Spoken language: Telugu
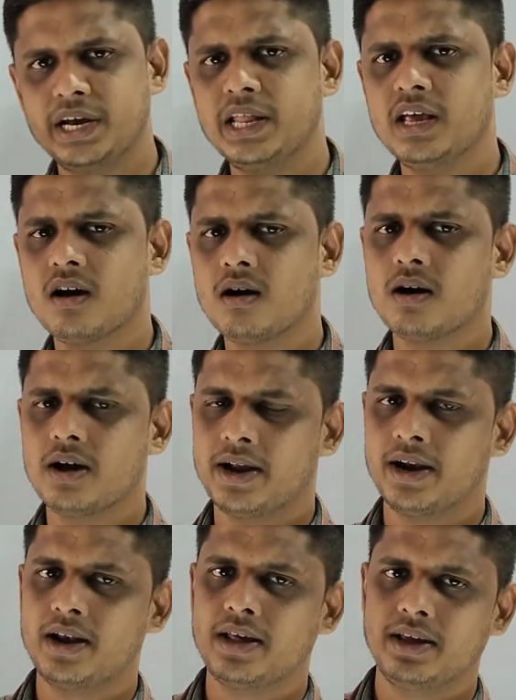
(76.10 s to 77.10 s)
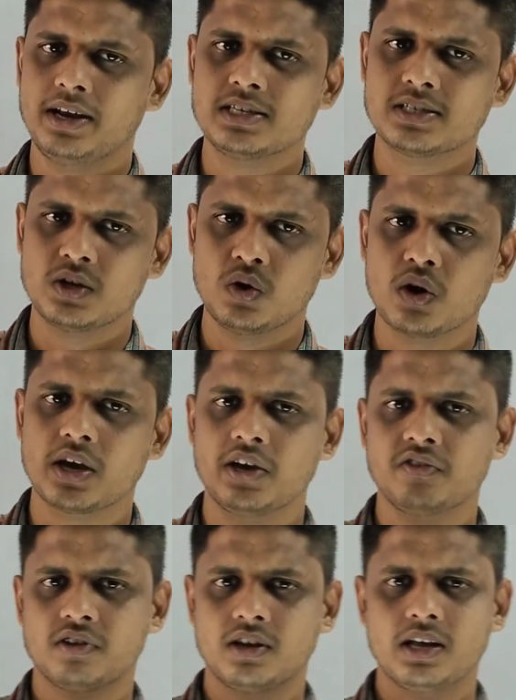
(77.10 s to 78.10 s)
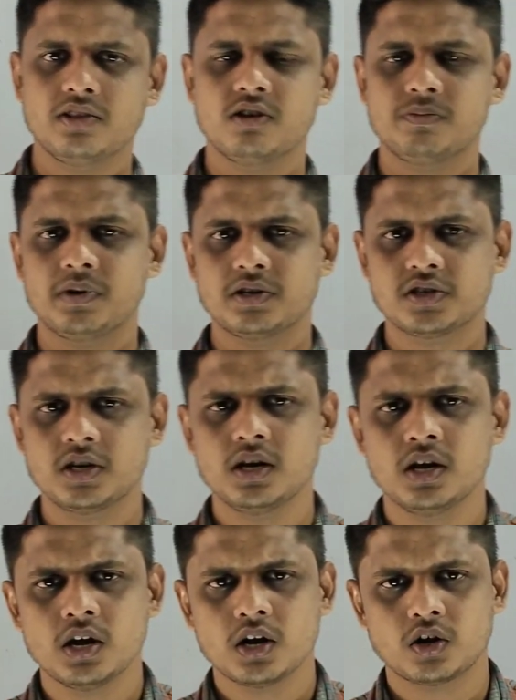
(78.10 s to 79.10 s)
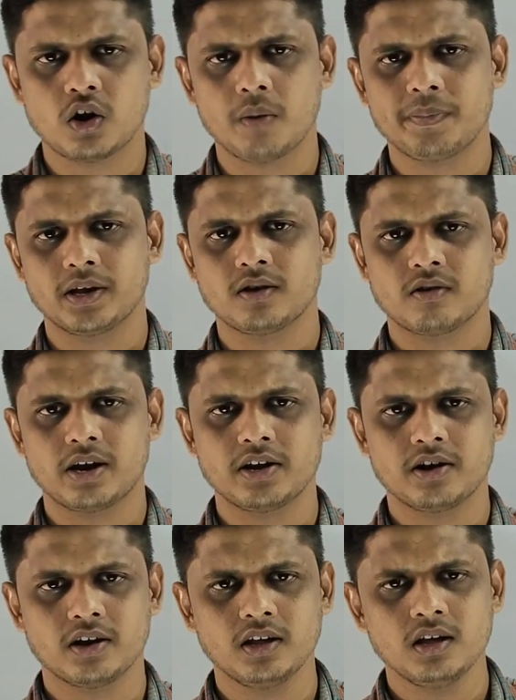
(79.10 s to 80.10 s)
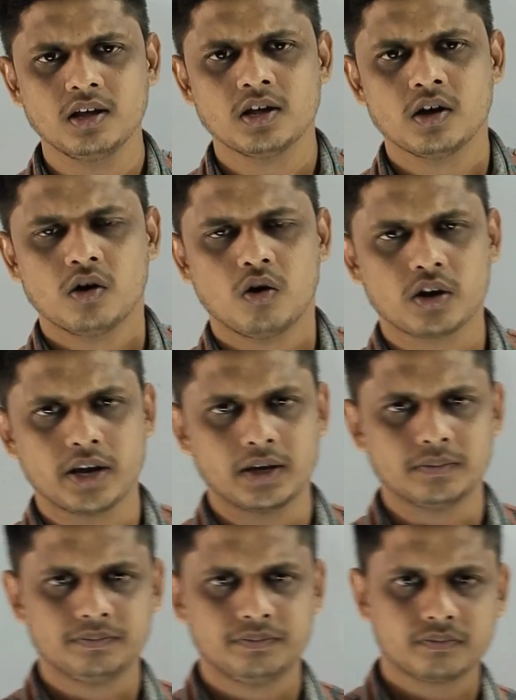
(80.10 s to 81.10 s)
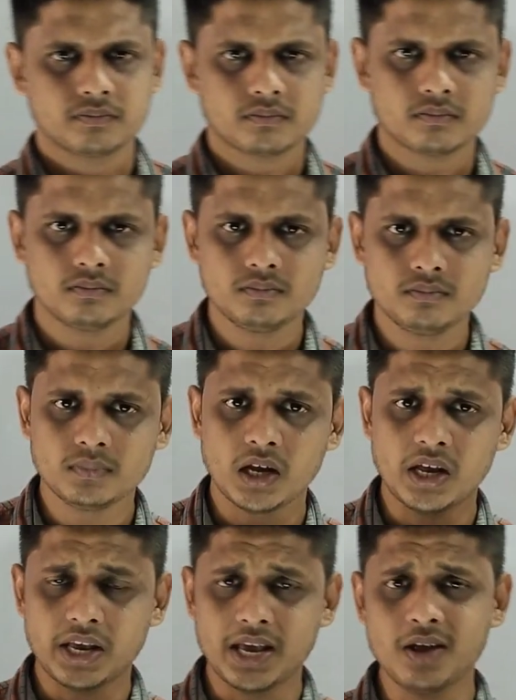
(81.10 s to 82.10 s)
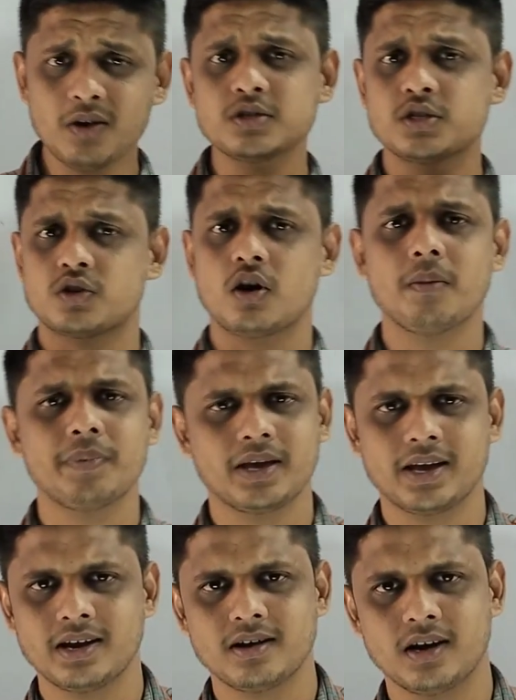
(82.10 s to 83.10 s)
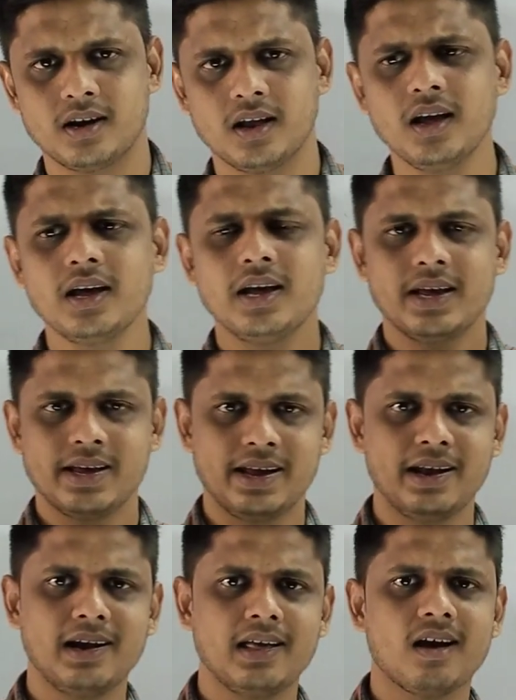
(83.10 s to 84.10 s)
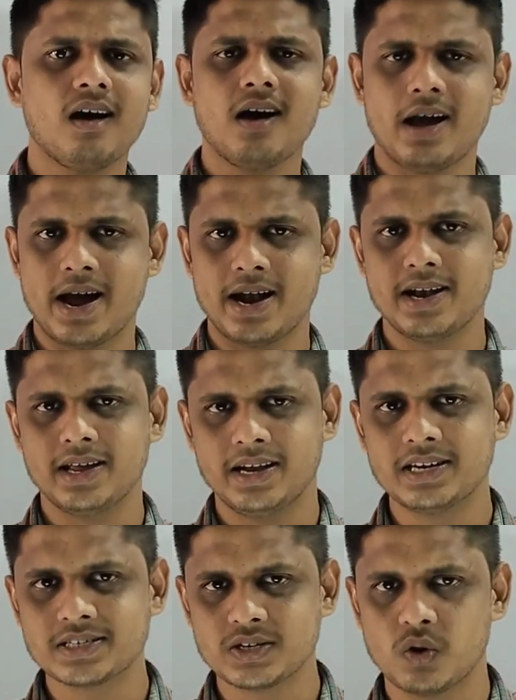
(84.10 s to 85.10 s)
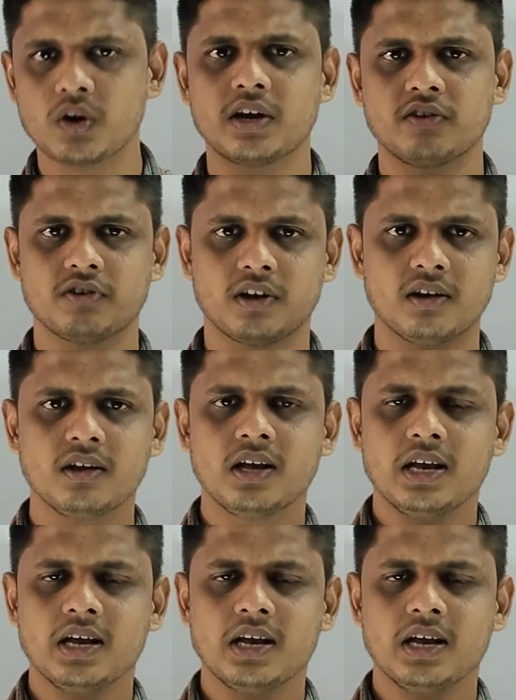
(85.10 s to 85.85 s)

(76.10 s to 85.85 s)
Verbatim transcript: ఇండియా అండ్ ఇట్స్ లొకేషన్ అని చెప్పేసి టాపిక్ రైట్ అండి ఓకే ఈరోజు టాపిక్ ఏంటంటే ఇండియా అండ్ ఇట్స్ లొకేషన్